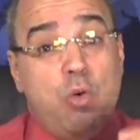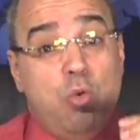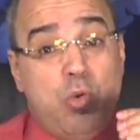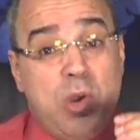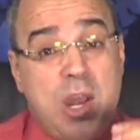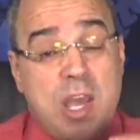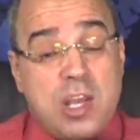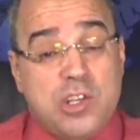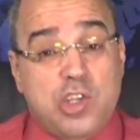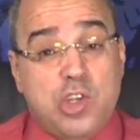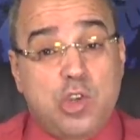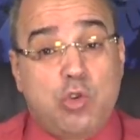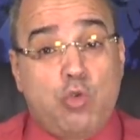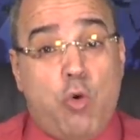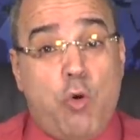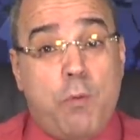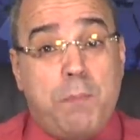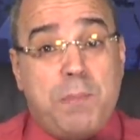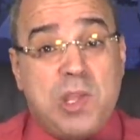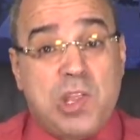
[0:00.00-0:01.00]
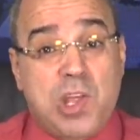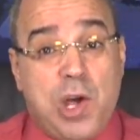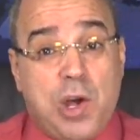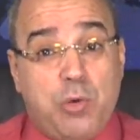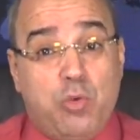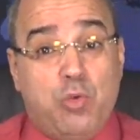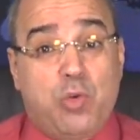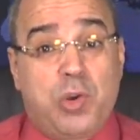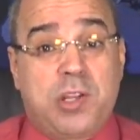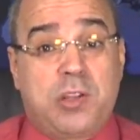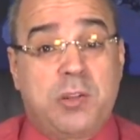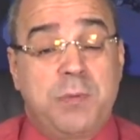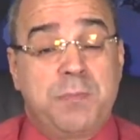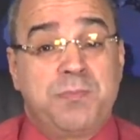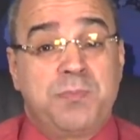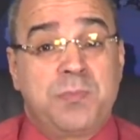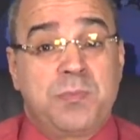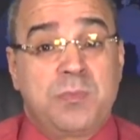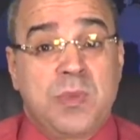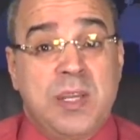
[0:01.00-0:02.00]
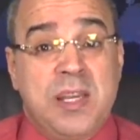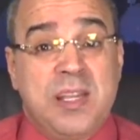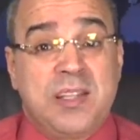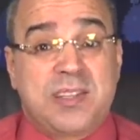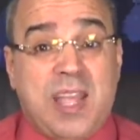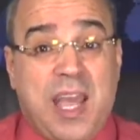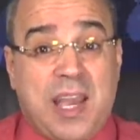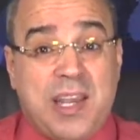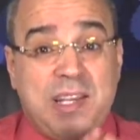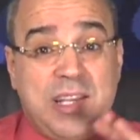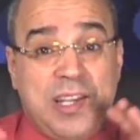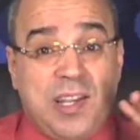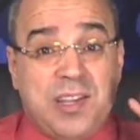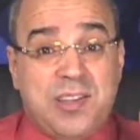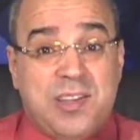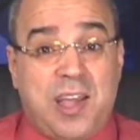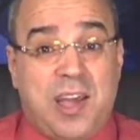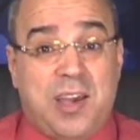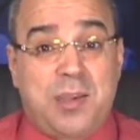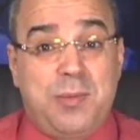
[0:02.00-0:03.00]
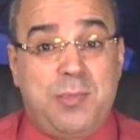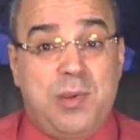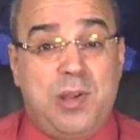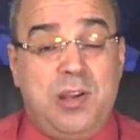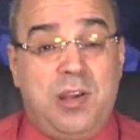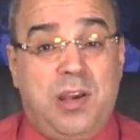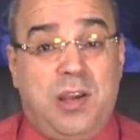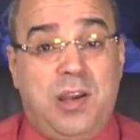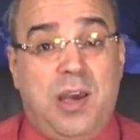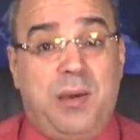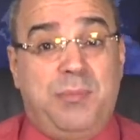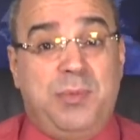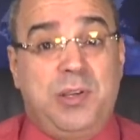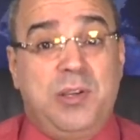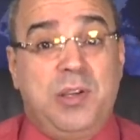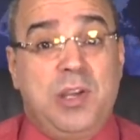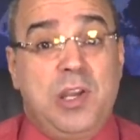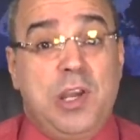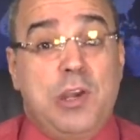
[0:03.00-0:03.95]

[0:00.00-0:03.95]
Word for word: أناشده بضرورة تغيير طاقمه الإعلامي